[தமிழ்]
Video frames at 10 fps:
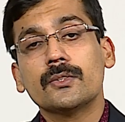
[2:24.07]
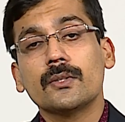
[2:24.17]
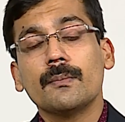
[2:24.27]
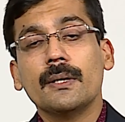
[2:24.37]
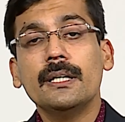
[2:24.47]
ஸோ
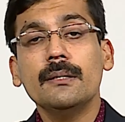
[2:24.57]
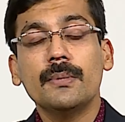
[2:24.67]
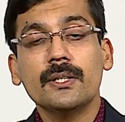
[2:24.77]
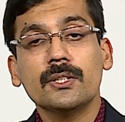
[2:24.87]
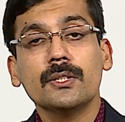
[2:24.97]
எனி
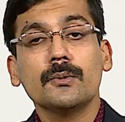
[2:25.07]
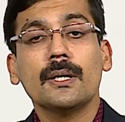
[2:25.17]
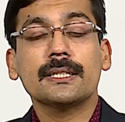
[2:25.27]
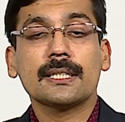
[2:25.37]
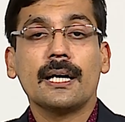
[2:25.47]
பேஷண்ட் ஹூ
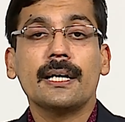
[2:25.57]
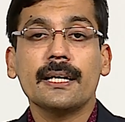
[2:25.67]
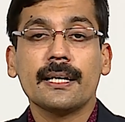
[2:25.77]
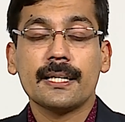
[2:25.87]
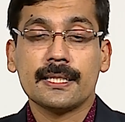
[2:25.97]
ஹேஸ் அ
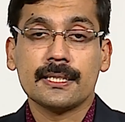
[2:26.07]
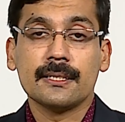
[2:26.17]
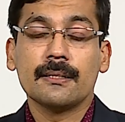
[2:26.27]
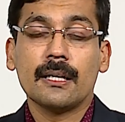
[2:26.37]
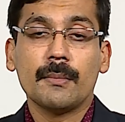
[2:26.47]
கார்டியக் அரெஸ்ட்
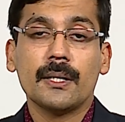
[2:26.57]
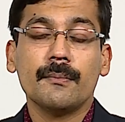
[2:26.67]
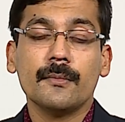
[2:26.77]
நம்ம